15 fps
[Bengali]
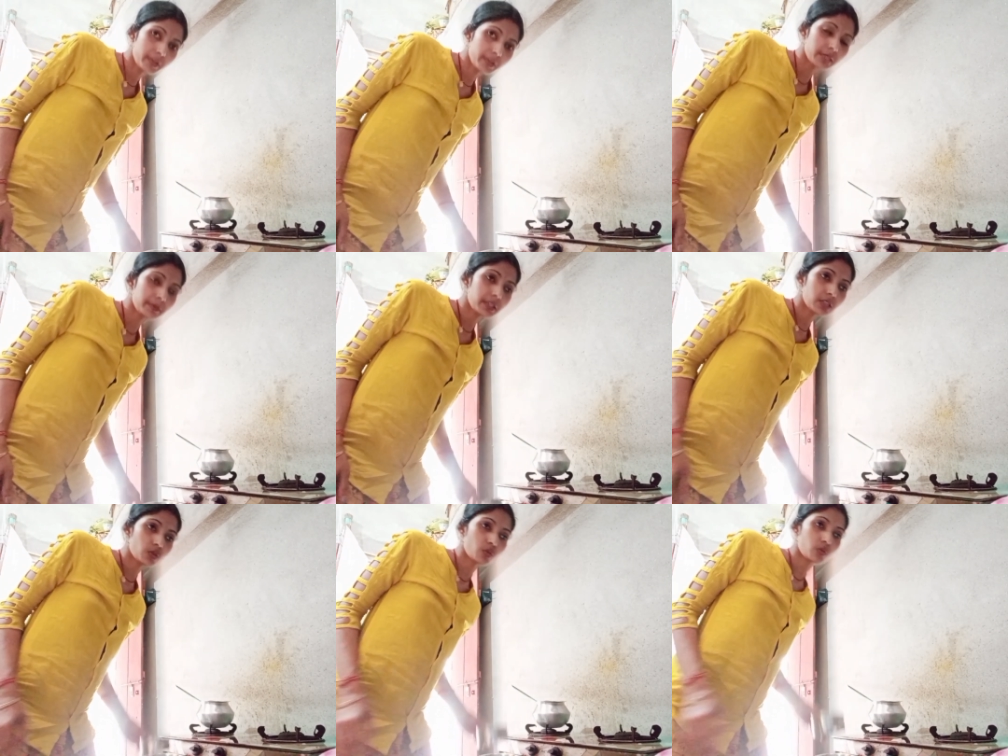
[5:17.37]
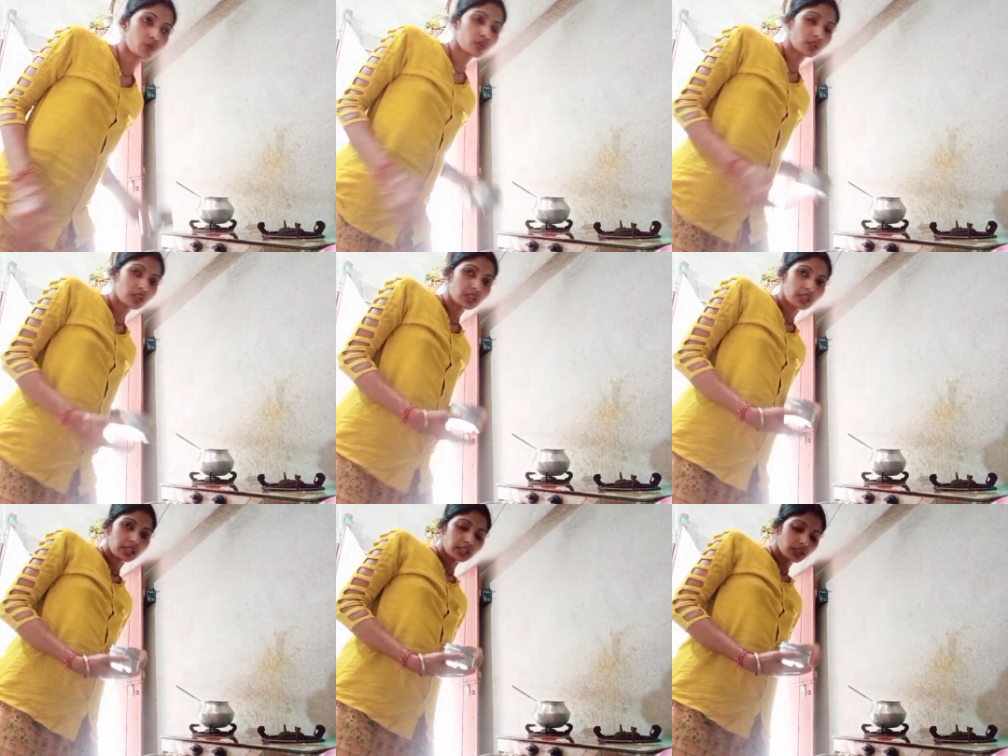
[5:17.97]
যাবে তো
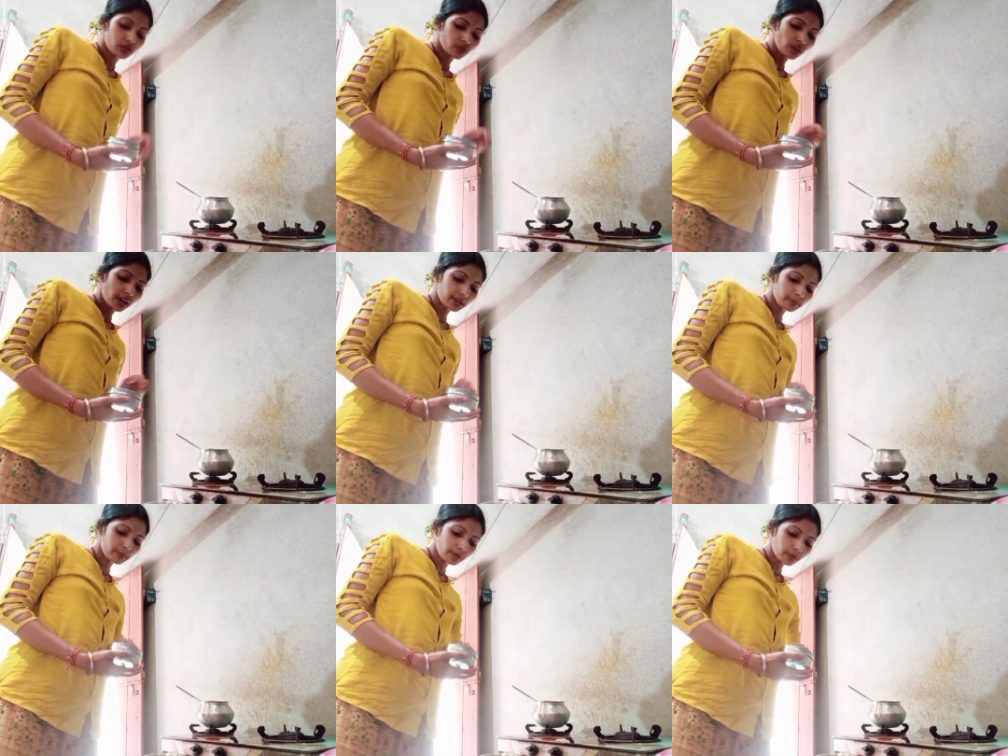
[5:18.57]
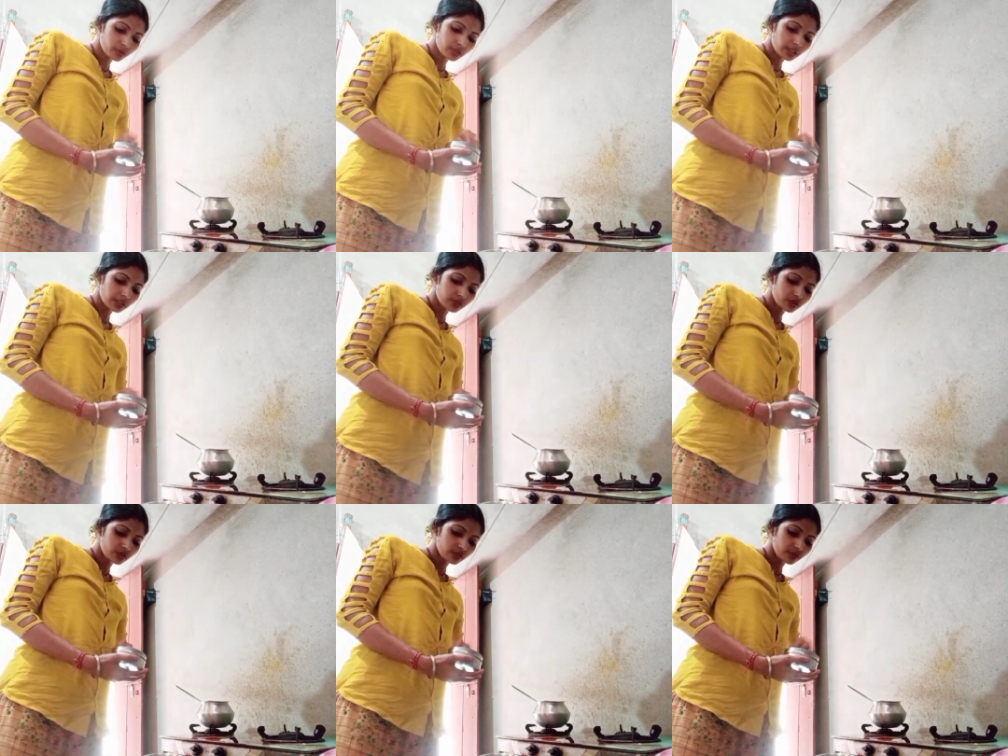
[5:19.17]
একটু আরাম পাবো তার জন্য